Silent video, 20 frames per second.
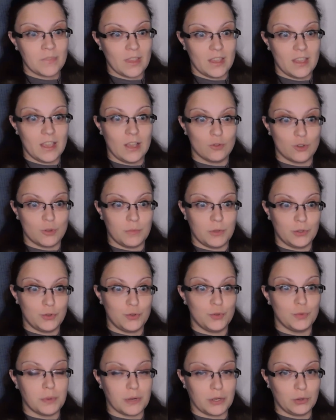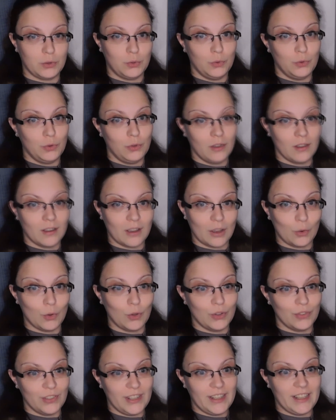Я уже молчу про то,
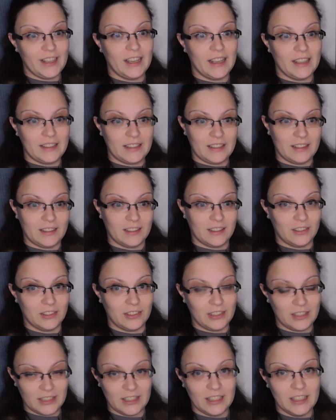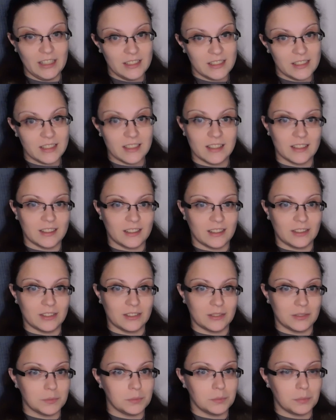какое влияние гильдия
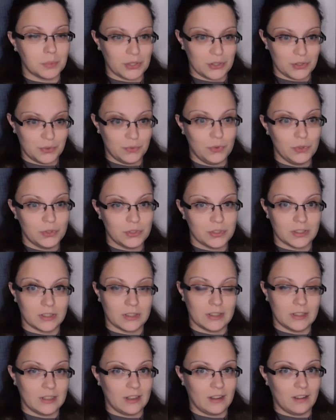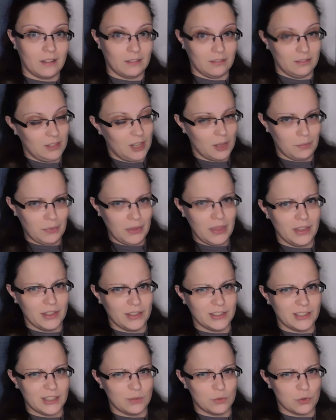производит на обеих
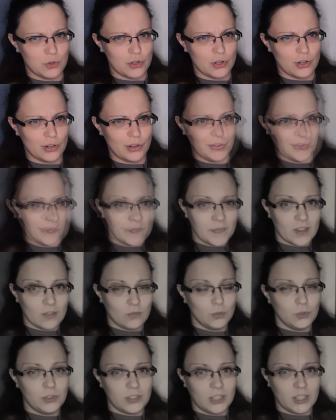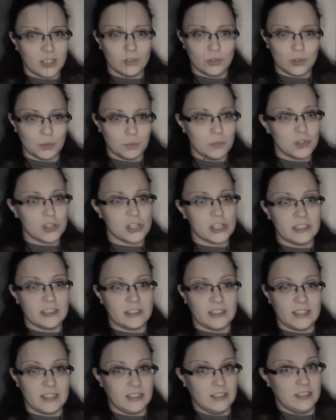девушек. Вот так вот можно
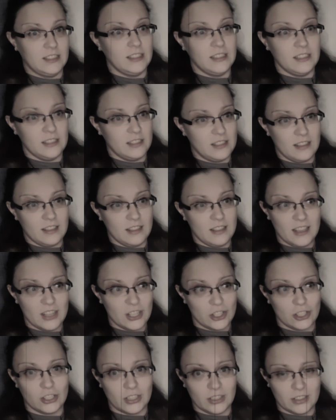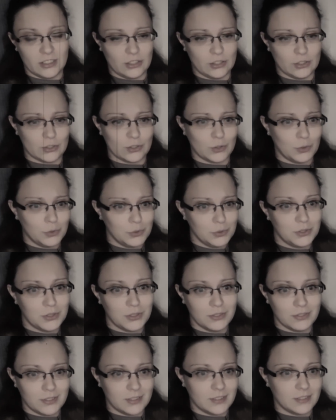найти неожиданные
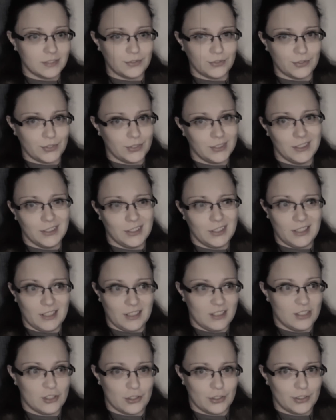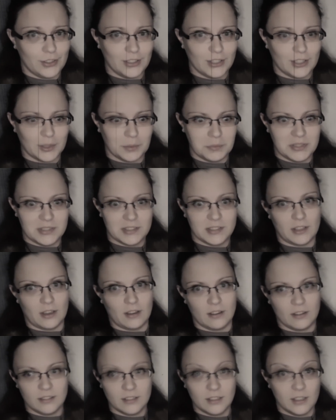сходства в неожиданных
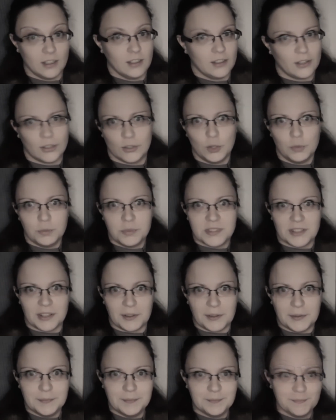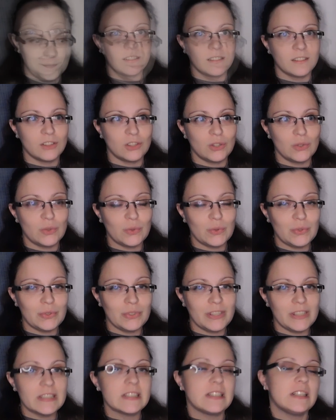местах. Кто бы знал. Но
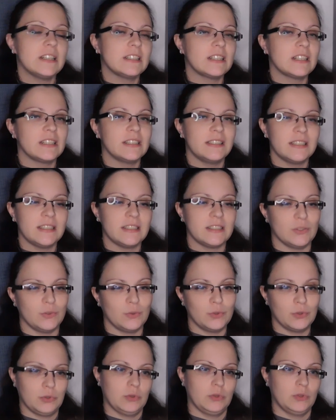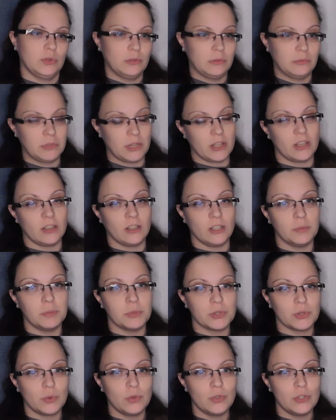если отходить от каких-либо
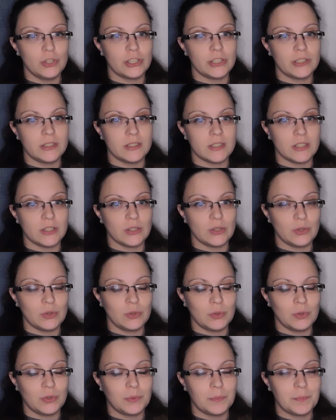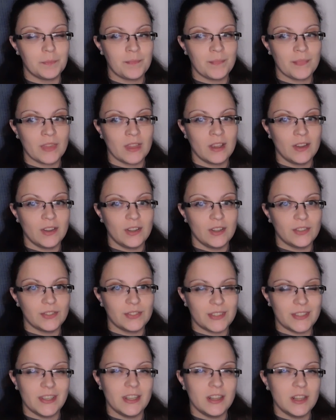схожестей, то в
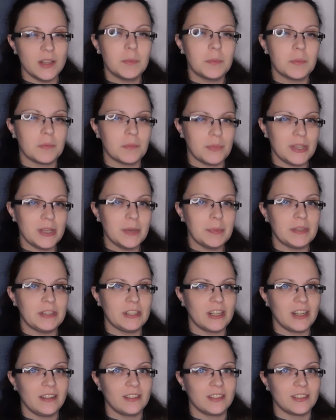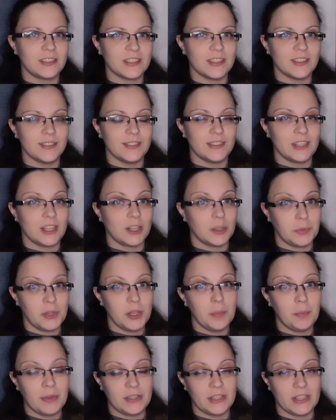целом мне понравился финал.
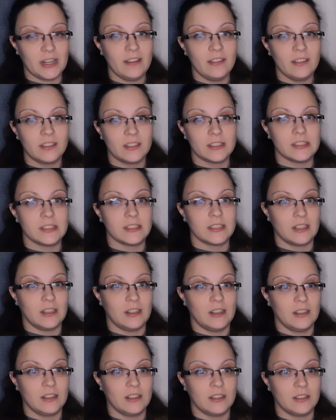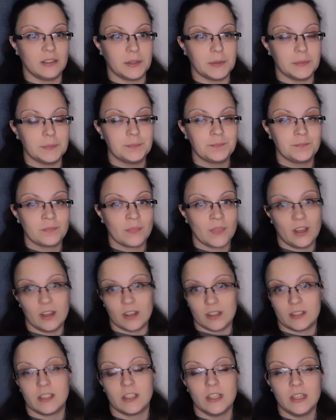Мне понравилось, как
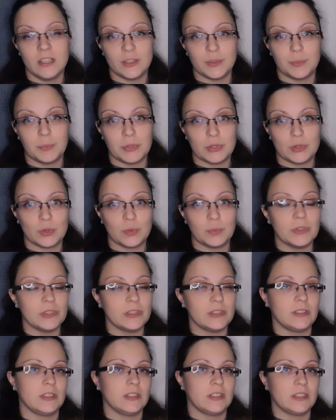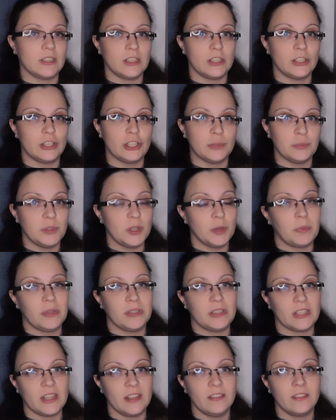раскрыли способности Саши. Мне
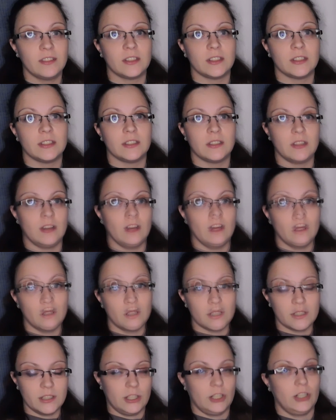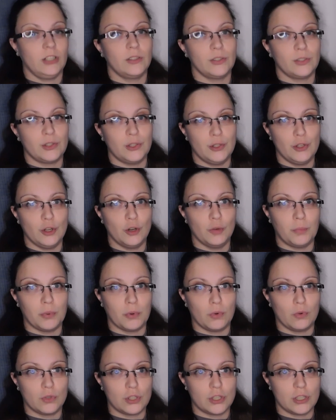понравилось, как раскрылось ее
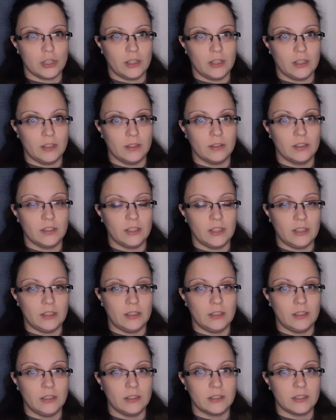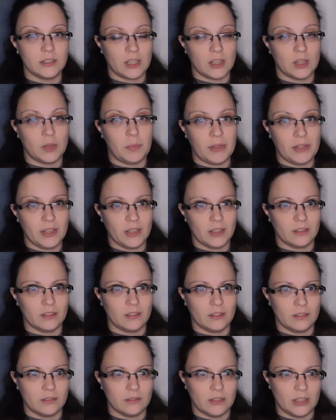прошлое и стало
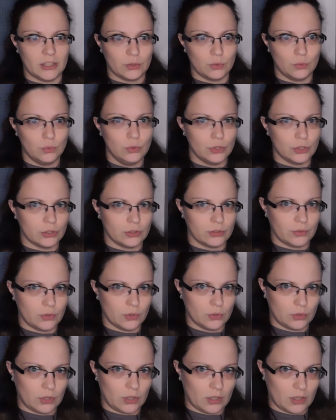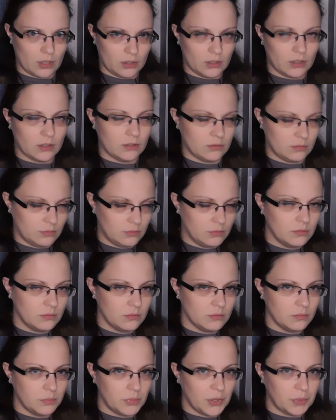понятно, откуда же все-таки она
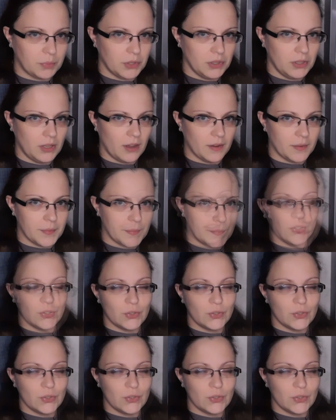прибыла.